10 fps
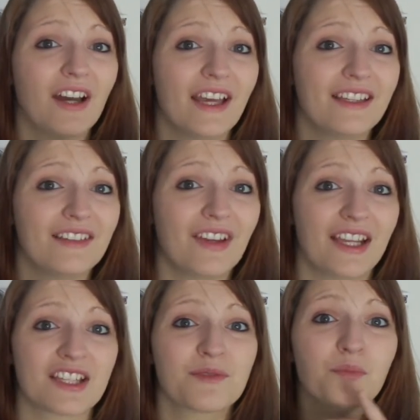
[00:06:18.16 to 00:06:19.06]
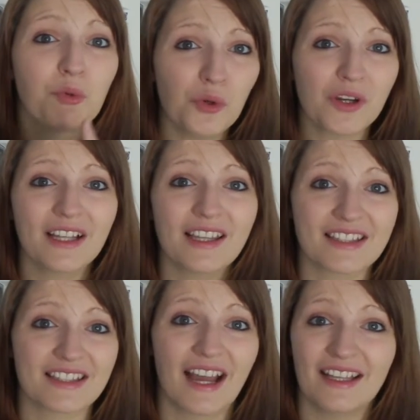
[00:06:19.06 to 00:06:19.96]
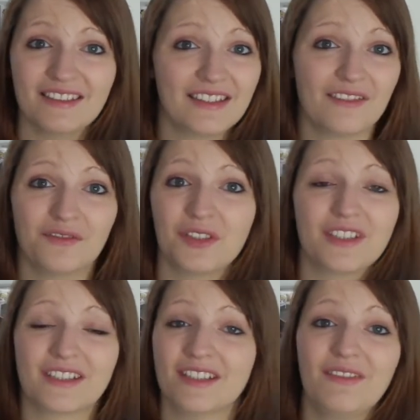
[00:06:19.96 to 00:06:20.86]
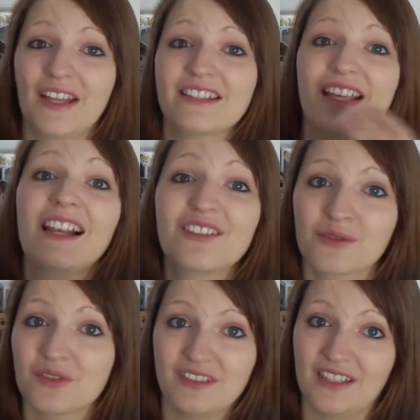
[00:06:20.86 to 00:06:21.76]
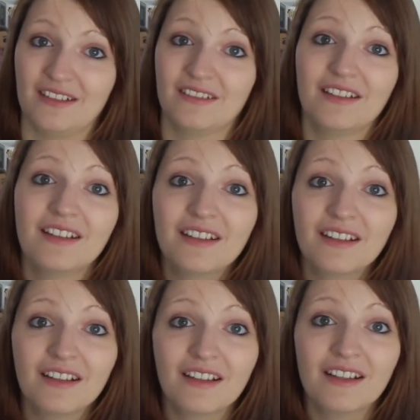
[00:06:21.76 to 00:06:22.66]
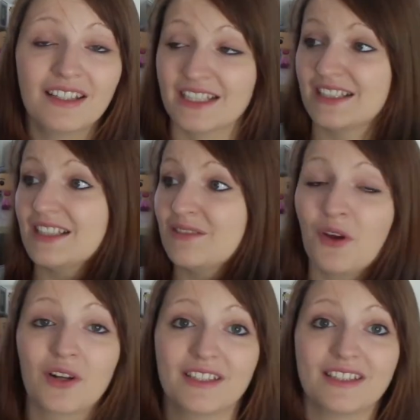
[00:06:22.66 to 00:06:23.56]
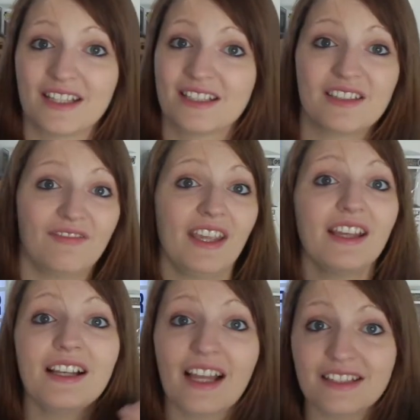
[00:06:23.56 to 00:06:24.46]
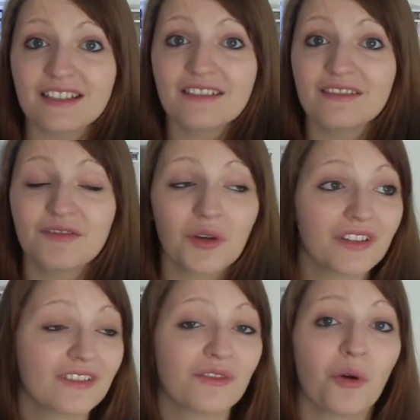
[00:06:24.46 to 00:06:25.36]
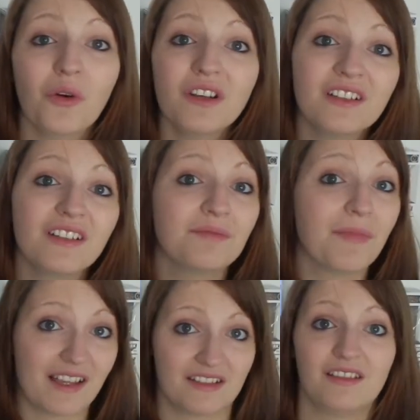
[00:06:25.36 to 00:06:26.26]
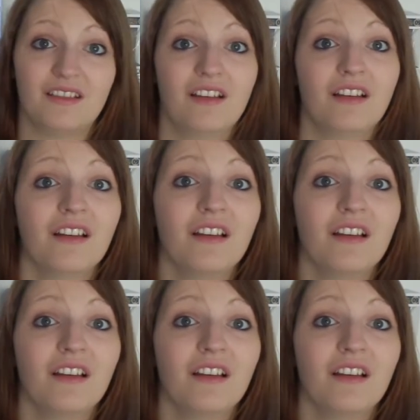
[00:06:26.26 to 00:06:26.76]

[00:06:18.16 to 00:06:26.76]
Weil wer das Buch gelesen hat, wird, die werden das alle so sehen. Das ist wirklich, da ist weggelassen worden ohne Mass.